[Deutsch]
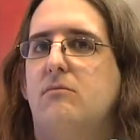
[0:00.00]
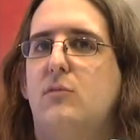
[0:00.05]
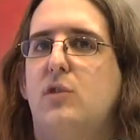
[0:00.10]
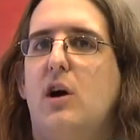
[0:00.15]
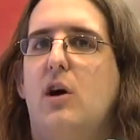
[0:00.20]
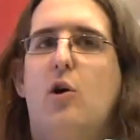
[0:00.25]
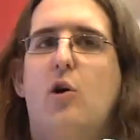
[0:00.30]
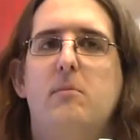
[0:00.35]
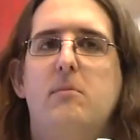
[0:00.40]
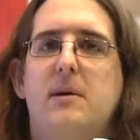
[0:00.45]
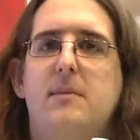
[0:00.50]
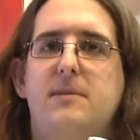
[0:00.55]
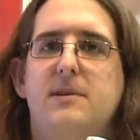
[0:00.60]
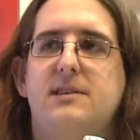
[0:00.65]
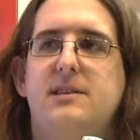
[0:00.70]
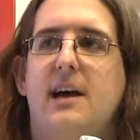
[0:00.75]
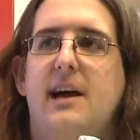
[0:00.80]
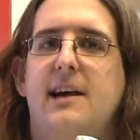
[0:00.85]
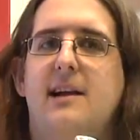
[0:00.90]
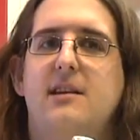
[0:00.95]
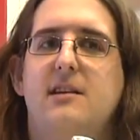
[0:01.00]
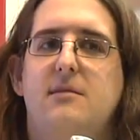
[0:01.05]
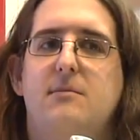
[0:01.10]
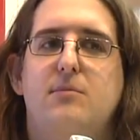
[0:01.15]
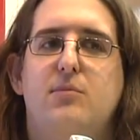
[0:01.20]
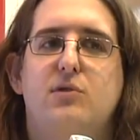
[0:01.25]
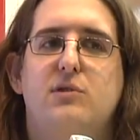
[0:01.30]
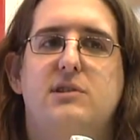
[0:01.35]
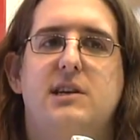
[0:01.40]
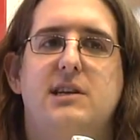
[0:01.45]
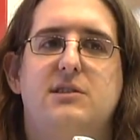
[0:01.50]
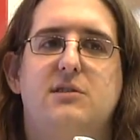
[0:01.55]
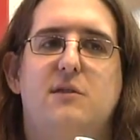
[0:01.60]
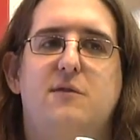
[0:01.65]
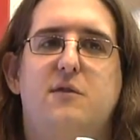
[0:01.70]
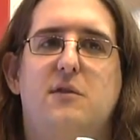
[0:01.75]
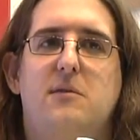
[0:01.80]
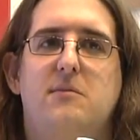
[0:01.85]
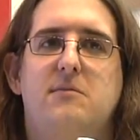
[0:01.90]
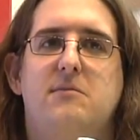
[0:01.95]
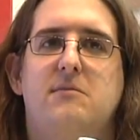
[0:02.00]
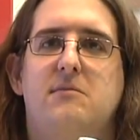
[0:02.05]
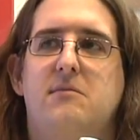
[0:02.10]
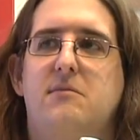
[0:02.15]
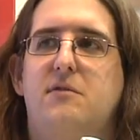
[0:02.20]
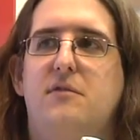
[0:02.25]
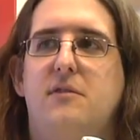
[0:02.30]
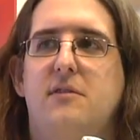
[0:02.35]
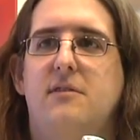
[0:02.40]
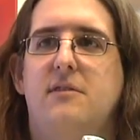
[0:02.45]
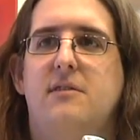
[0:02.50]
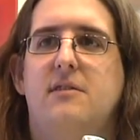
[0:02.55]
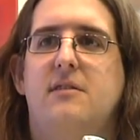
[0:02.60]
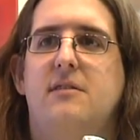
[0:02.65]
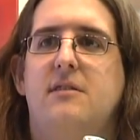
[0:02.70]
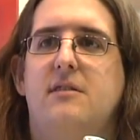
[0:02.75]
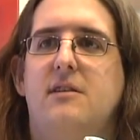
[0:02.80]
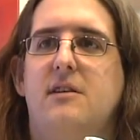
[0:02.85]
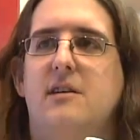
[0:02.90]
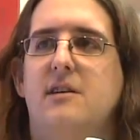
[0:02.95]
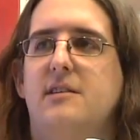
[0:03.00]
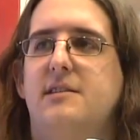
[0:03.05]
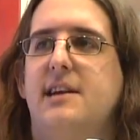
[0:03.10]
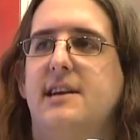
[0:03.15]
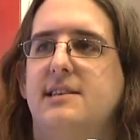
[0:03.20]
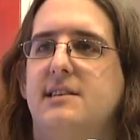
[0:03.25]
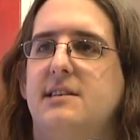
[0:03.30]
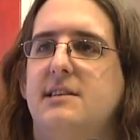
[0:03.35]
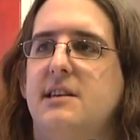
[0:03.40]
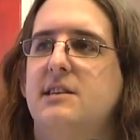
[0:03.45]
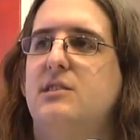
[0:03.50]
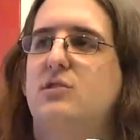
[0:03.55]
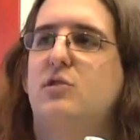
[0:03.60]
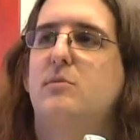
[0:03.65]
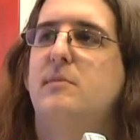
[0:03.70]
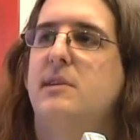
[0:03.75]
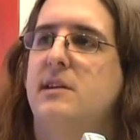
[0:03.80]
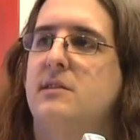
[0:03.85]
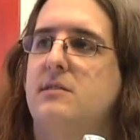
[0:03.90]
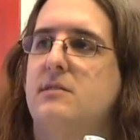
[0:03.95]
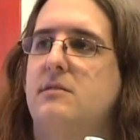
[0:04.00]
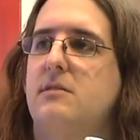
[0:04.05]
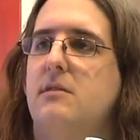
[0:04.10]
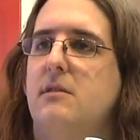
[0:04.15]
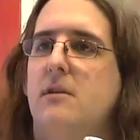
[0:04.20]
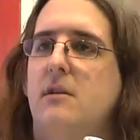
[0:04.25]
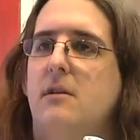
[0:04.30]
Der OMAP ist eigentlich ein Prozessor von, von äh, Texas Instruments.